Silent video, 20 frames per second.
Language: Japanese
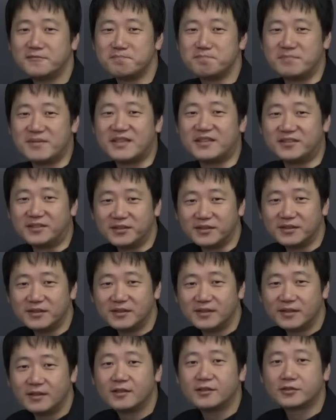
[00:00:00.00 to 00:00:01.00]
水、
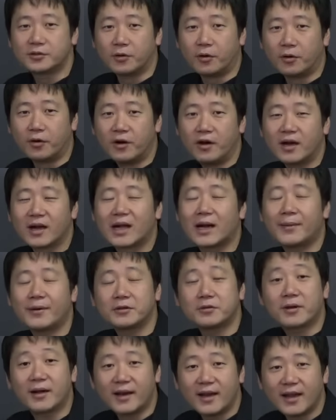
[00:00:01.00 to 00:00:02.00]
そう、
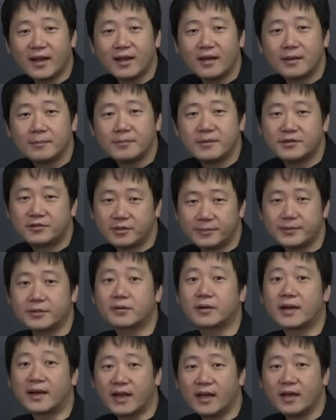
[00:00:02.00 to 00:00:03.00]
川とかね、湖
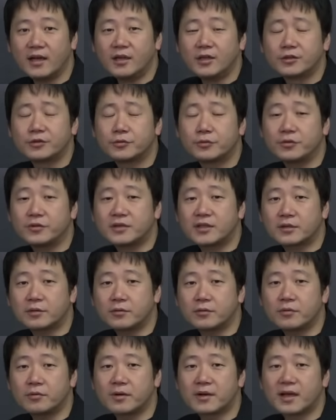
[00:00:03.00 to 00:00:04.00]
とかね、そういった
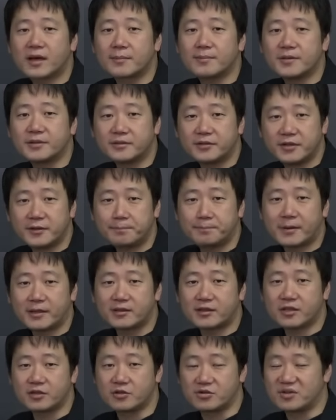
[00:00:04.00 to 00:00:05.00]
ところから水引っ
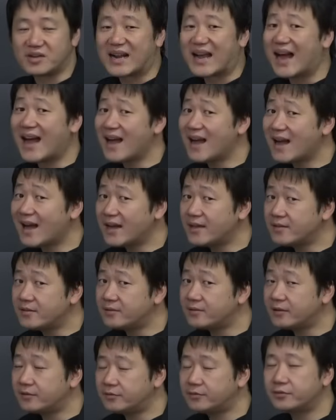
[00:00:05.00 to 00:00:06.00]
張ってくる灌漑
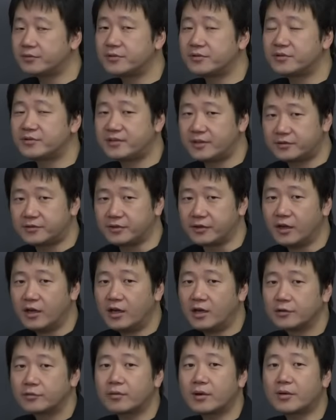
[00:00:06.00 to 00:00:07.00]
施設という施設
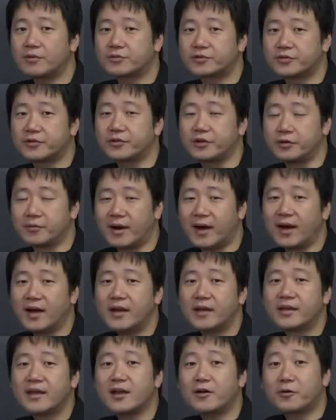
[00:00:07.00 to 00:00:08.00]
とかを作るのは
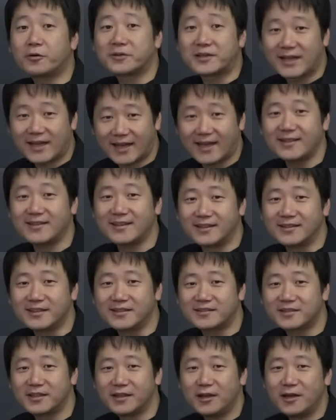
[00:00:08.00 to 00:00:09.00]
結構大変なんで
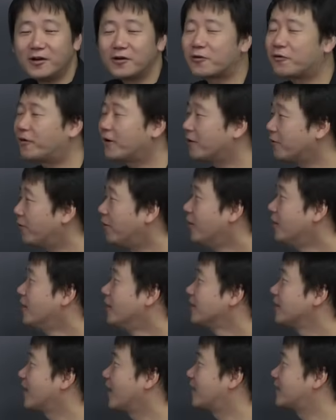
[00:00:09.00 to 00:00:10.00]
す。これを
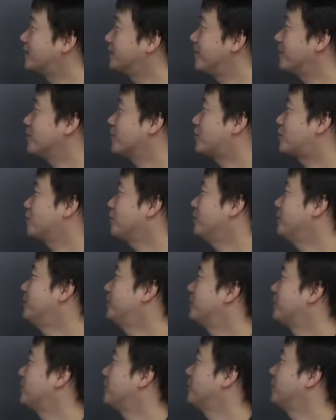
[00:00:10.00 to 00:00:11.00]
100万丁
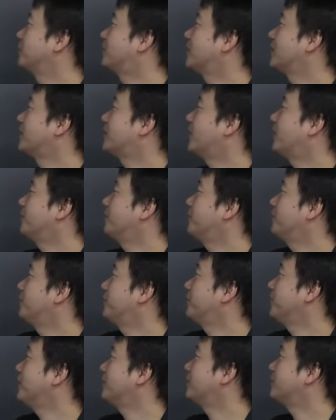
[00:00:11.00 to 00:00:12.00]
部の広さ、田んぼを
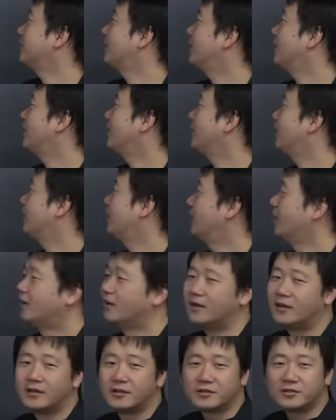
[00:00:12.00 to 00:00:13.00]
増やすぜ、
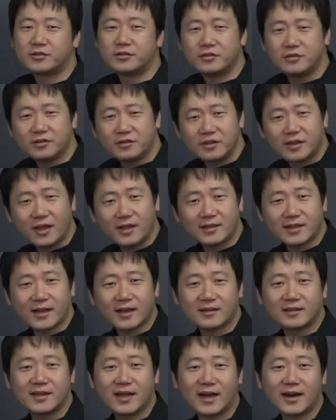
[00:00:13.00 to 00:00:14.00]
すげえ大
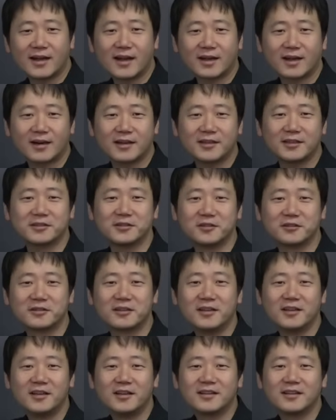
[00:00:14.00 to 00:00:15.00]
変。誰が金出すの？
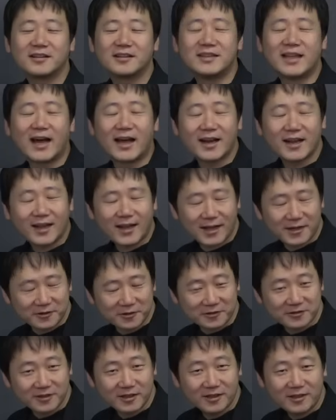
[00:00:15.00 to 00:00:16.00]
誰がやる
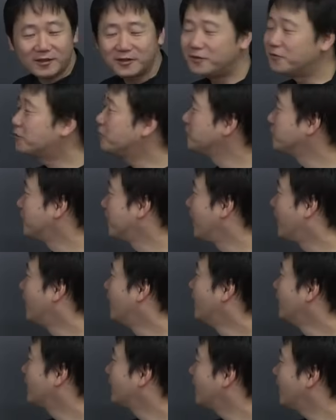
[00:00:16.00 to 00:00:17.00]
の？ということで
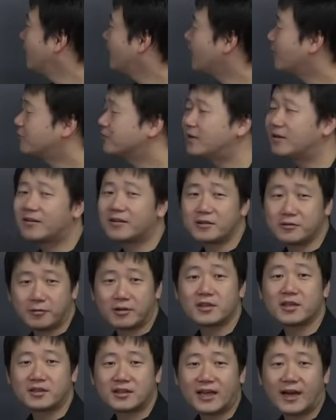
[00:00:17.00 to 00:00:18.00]
計画倒れに終
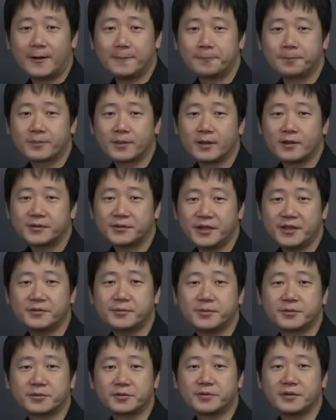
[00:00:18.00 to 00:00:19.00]
わっちゃった。政
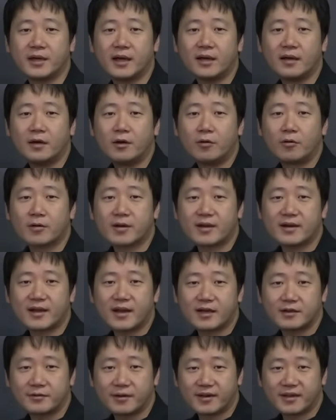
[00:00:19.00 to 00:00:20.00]
府もそんなお金
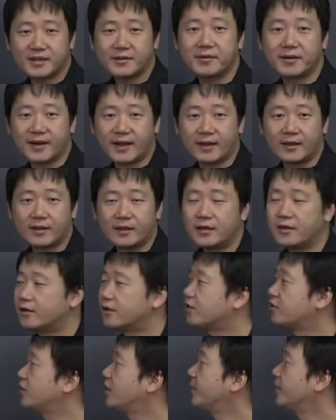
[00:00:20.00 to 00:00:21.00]
があるわけではない。
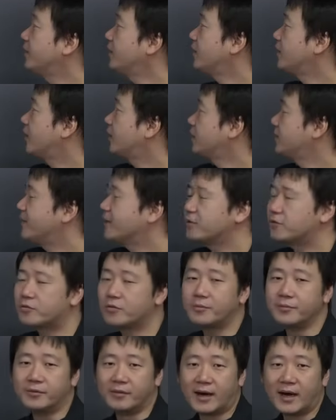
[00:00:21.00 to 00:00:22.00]
ちなみに100万
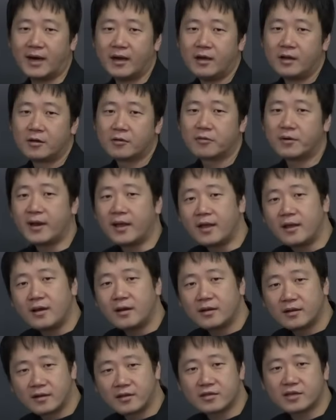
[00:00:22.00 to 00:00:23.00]
丁部は、これ
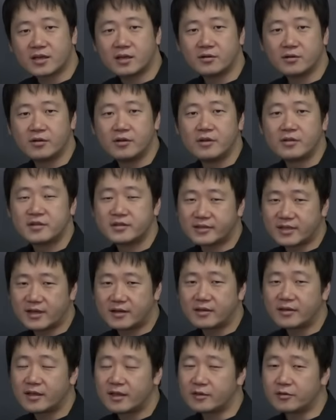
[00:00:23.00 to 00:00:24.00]
歴史家の資
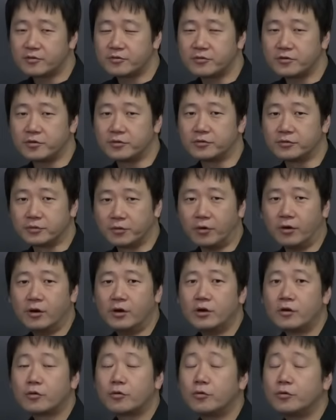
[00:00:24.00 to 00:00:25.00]
産研究によると、
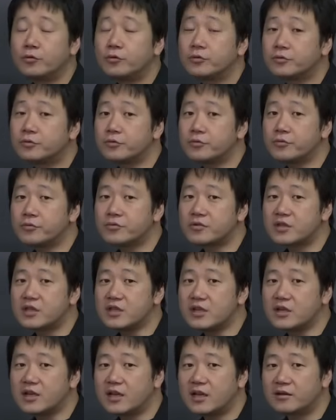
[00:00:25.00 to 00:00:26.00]
この当
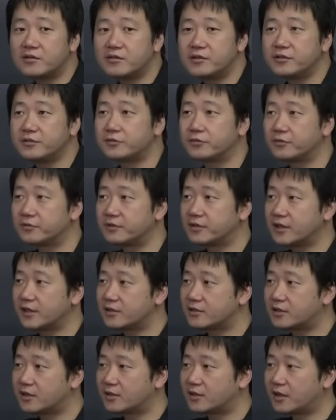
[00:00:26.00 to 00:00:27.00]
時リアルに存
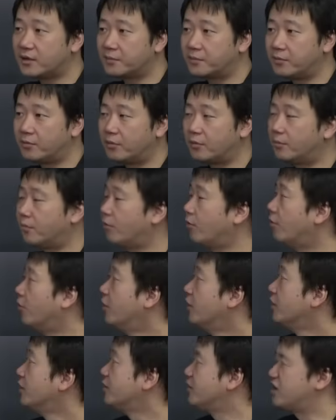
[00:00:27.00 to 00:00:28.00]
在した田んぼを
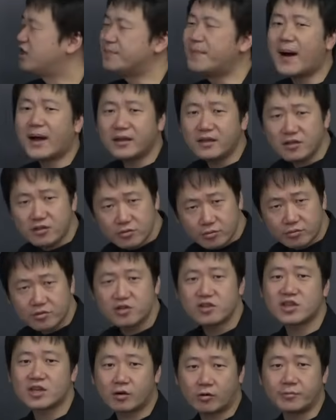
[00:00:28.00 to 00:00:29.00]
もう2倍以上
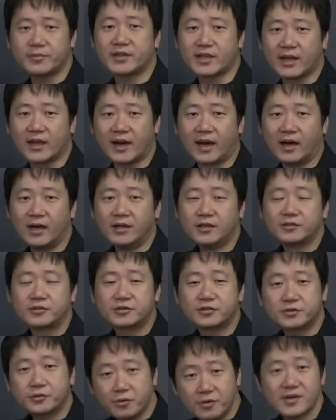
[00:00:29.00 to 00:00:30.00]
にしちゃおうみたいな、
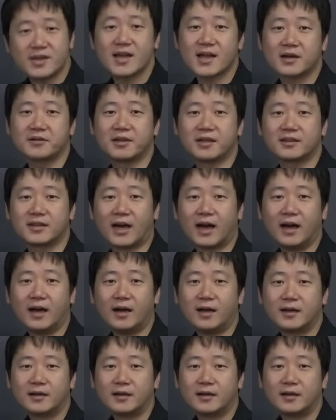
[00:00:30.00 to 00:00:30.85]
すごい計画だった。